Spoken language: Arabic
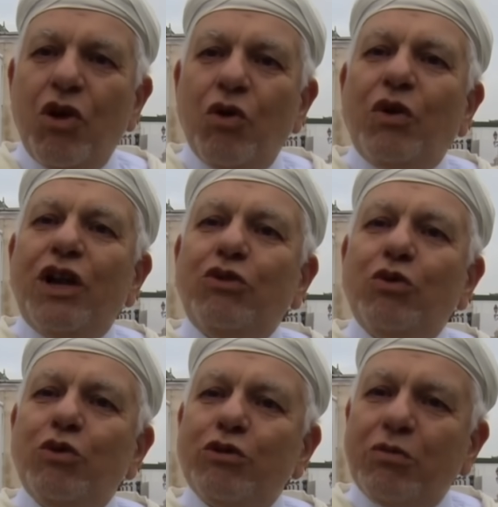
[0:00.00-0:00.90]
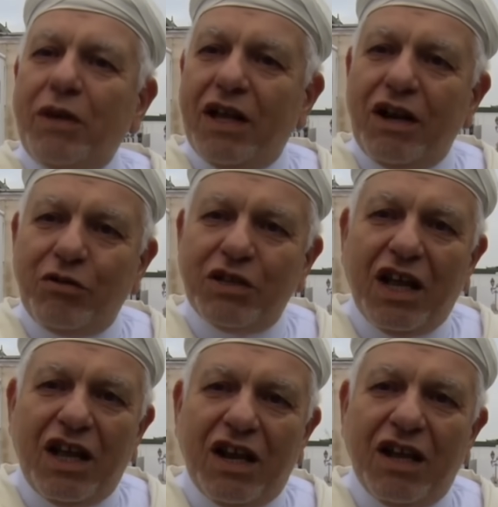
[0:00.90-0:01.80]
وندعوه سبحانه
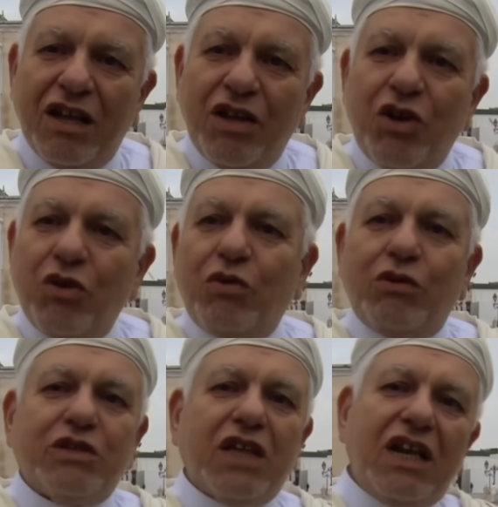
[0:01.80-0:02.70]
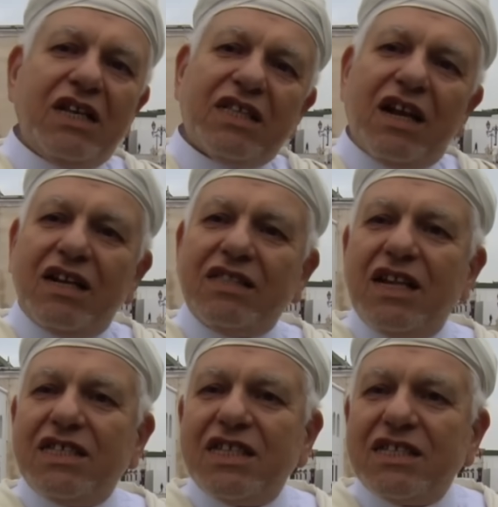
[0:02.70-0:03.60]
وتعالى ونصلي صلاة
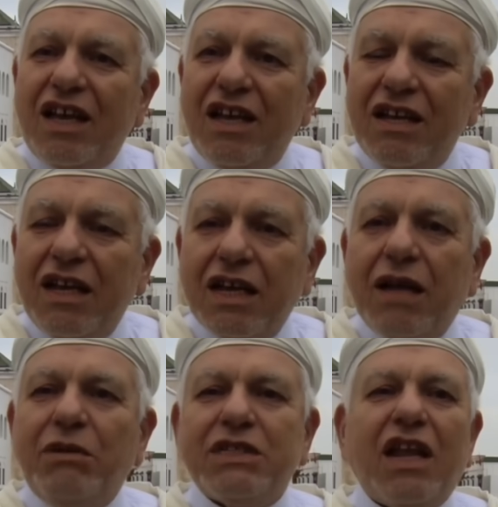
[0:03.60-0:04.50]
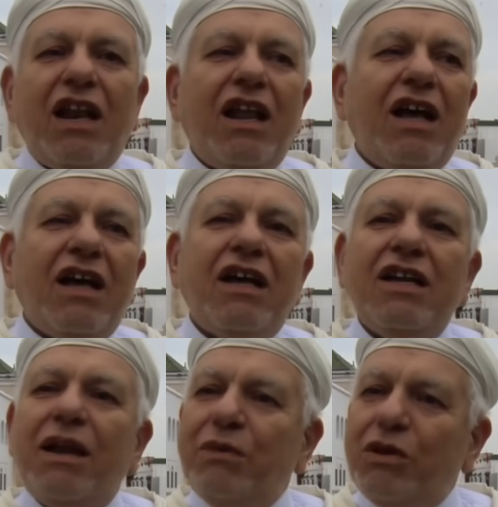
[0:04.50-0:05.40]
الاستسقاء كما صلىها
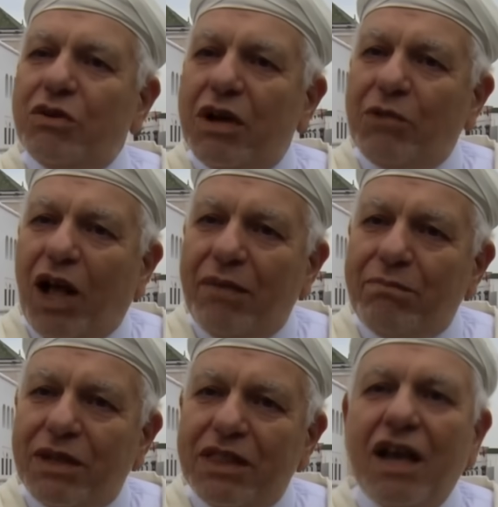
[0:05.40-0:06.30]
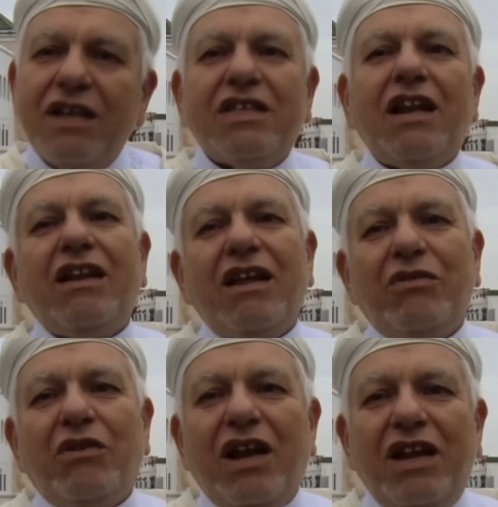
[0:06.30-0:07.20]
نبينا محمد صلى
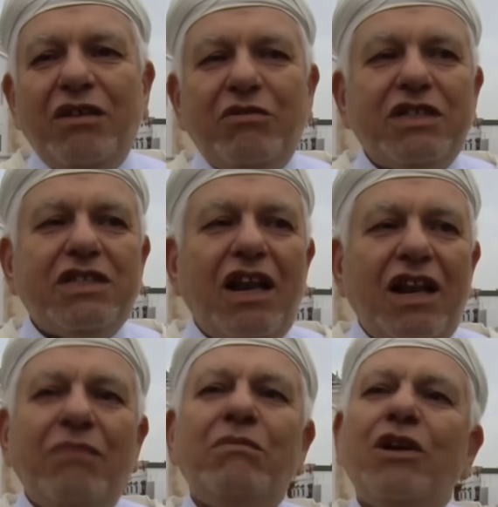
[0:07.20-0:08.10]
الله عليه وسلم